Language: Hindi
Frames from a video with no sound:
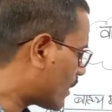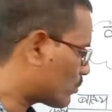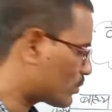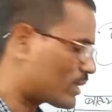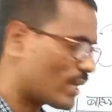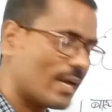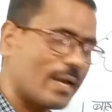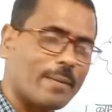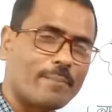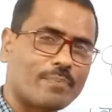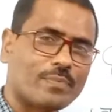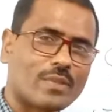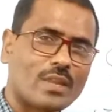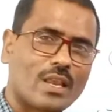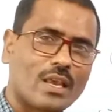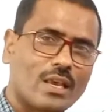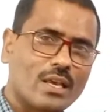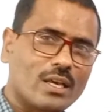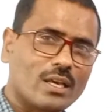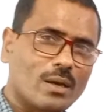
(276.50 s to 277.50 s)
क्या होता
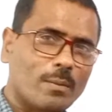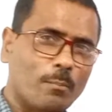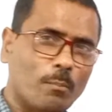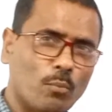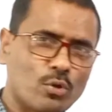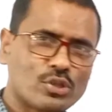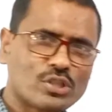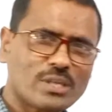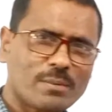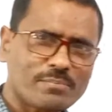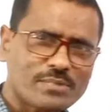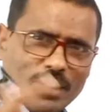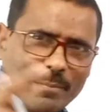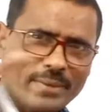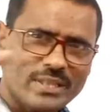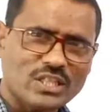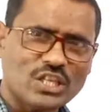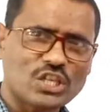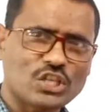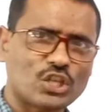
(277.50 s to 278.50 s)
है मौसम
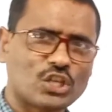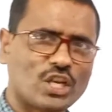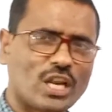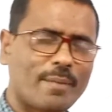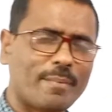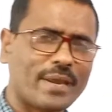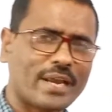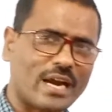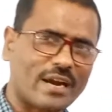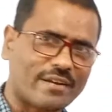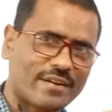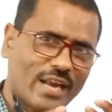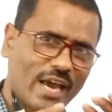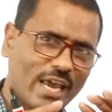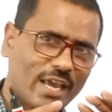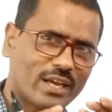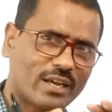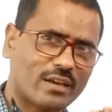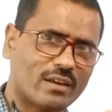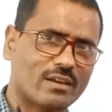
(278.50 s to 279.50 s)
संबंधी जितनी भी
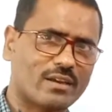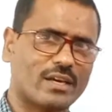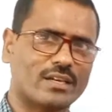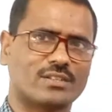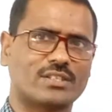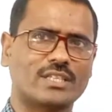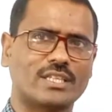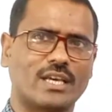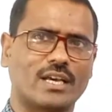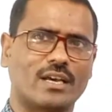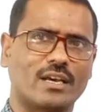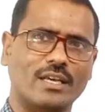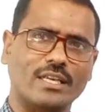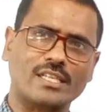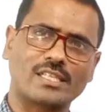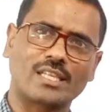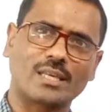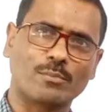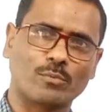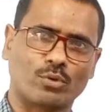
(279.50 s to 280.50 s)
घटनाएं घटती
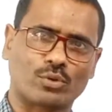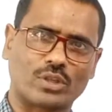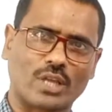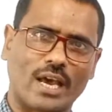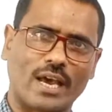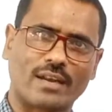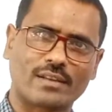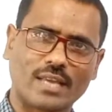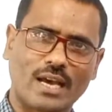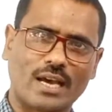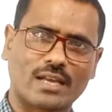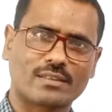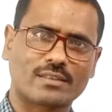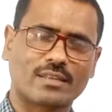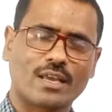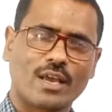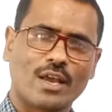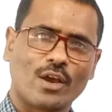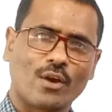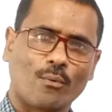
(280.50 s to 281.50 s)
है इसी में होता है
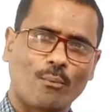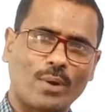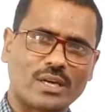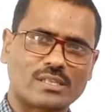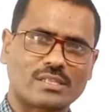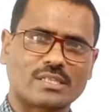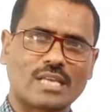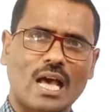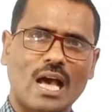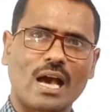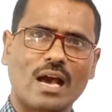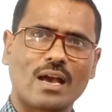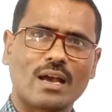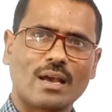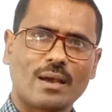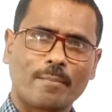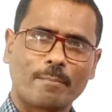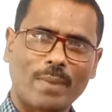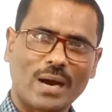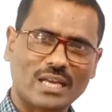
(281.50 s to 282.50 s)
अर्थात वर्षा
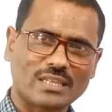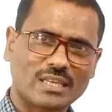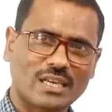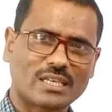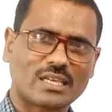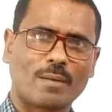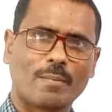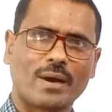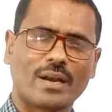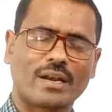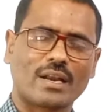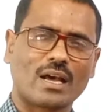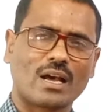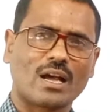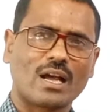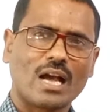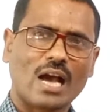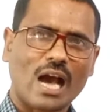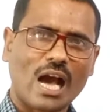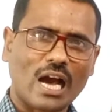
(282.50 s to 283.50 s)
बादल का
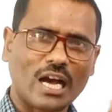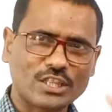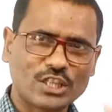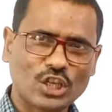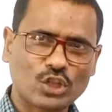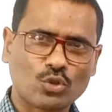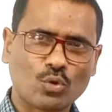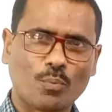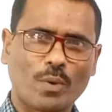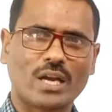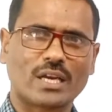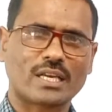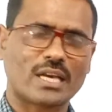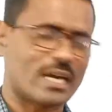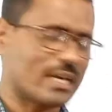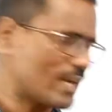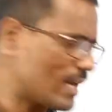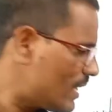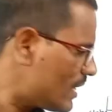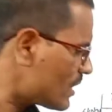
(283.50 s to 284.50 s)
बनना आंधी तूफान
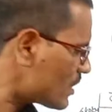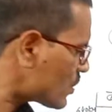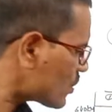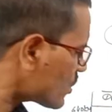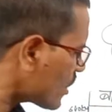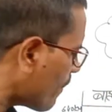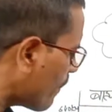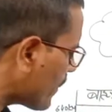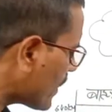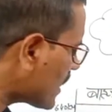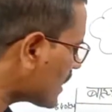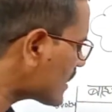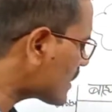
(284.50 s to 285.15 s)
का आना सब